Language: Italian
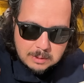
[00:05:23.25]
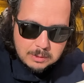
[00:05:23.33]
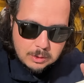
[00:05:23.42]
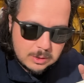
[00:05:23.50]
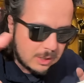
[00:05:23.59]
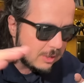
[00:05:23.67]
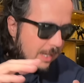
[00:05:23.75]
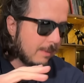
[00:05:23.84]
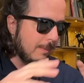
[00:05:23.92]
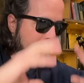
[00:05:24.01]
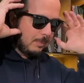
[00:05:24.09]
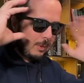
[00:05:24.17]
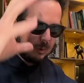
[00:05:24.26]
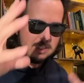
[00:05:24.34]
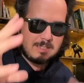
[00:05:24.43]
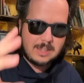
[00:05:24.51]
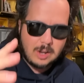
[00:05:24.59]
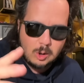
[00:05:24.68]
veloce. Cioè,
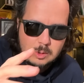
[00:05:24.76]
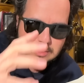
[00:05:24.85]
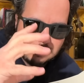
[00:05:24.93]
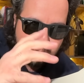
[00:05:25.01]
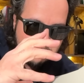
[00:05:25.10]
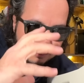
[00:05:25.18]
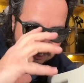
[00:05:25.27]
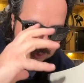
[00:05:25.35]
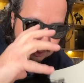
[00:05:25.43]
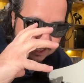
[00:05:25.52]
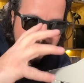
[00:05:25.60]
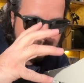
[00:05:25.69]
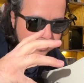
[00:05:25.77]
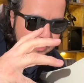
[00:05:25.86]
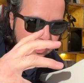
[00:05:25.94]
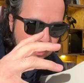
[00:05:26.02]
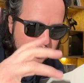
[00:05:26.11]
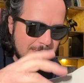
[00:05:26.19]
questa, questo è futuristico.